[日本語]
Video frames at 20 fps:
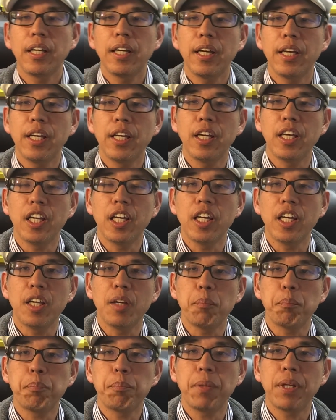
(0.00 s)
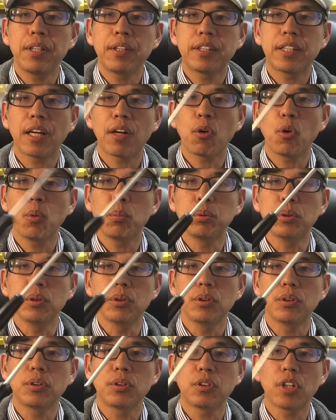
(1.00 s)
えー、ペンタローブ
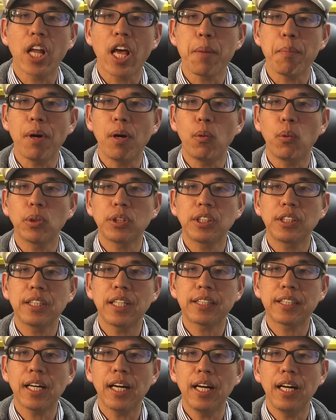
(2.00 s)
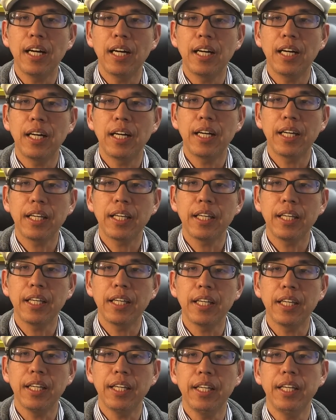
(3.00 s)
ドライバー星型、
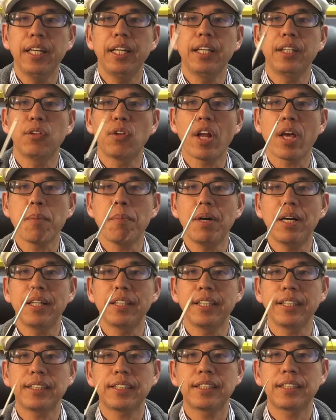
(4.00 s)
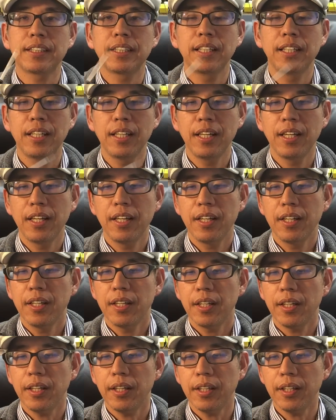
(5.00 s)
えー、ドライバーです。
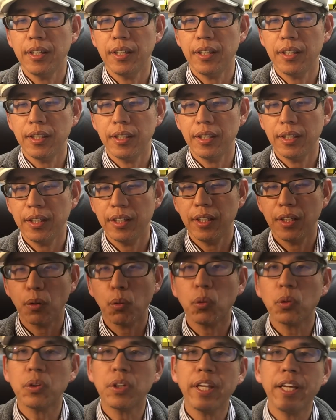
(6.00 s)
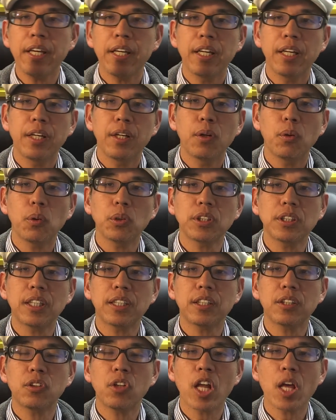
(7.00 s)
えー、このね星
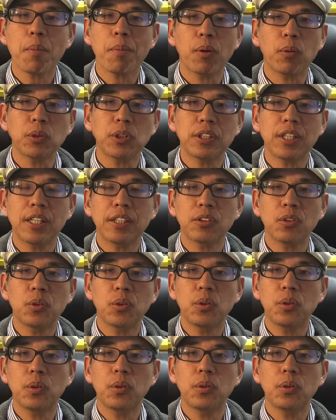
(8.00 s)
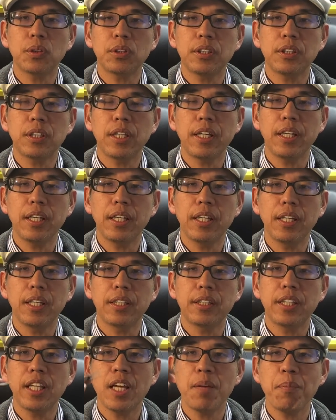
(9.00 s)
型ドライバーこちらの、
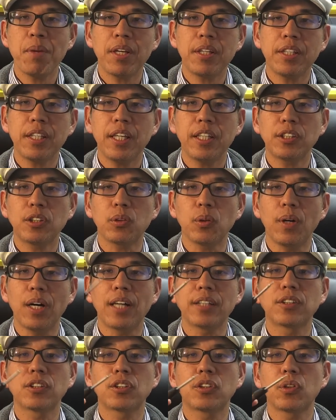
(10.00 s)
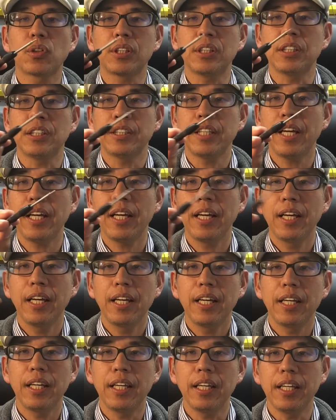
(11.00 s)
えー、底面ケースを外すときにね、
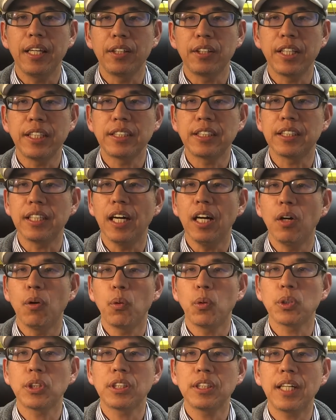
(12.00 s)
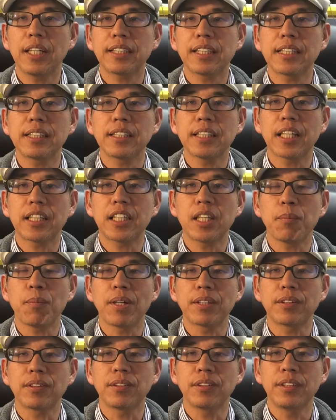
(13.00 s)
えー、ネジが星型になって
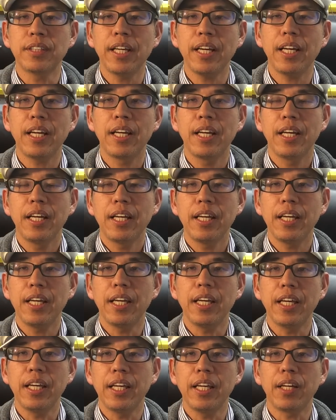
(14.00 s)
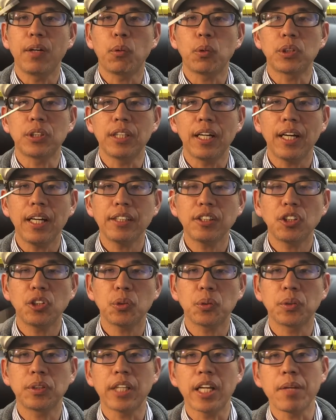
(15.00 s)
ますんで、えー、こちらが必
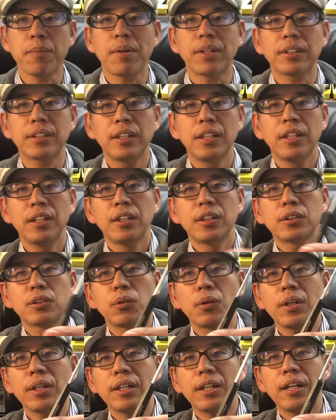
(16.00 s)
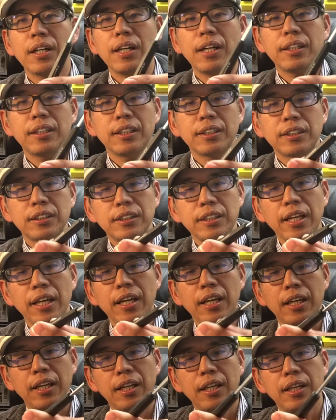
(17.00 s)
要になりますそれからです
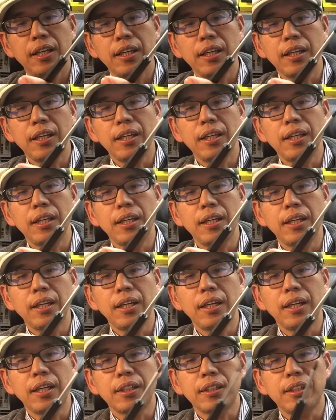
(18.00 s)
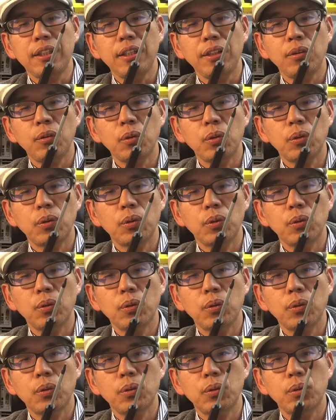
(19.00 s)
ね、えー、
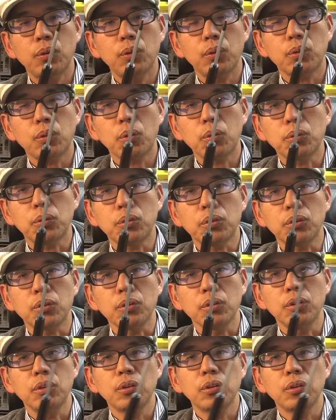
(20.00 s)
T5 トルクス